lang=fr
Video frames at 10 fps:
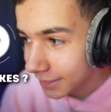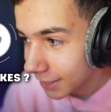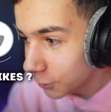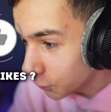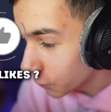
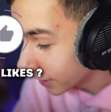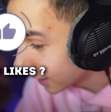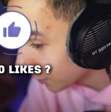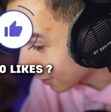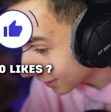Et du coup, les les
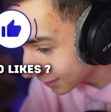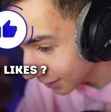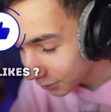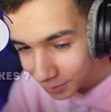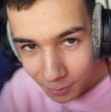gars, voilà, c'était
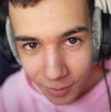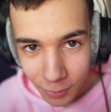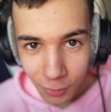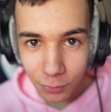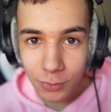Azoma. Prenez
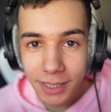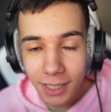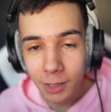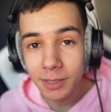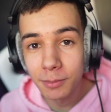soin de vous, les gars,
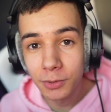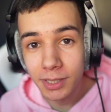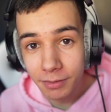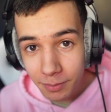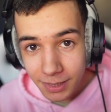comme d'habitude,
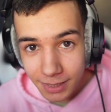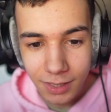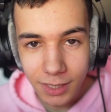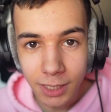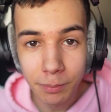ça fait
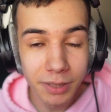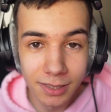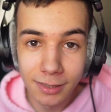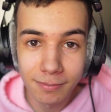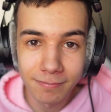plaisir. Et peace!